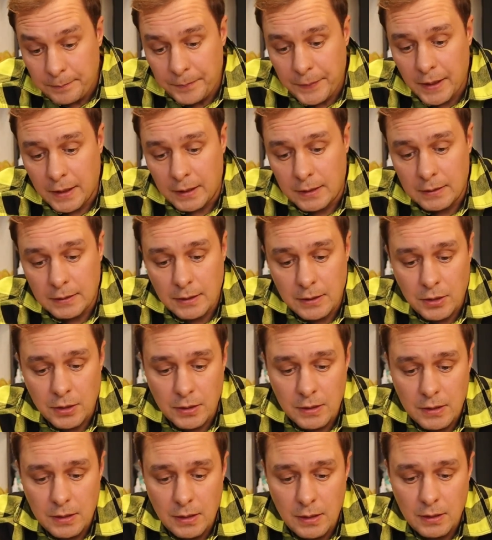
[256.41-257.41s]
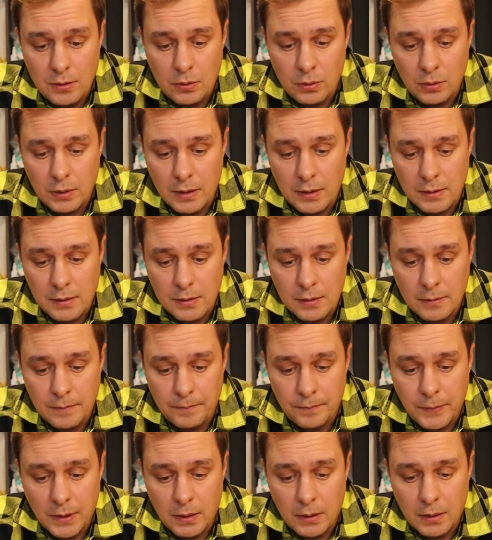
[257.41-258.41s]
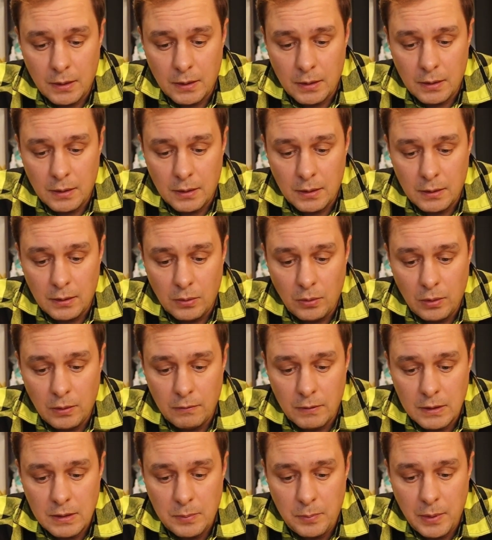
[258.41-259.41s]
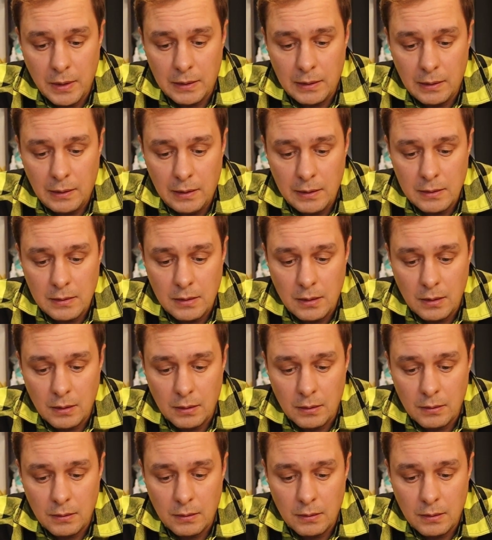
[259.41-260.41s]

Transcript: Так, значит, здесь у нас 0,25 а, лески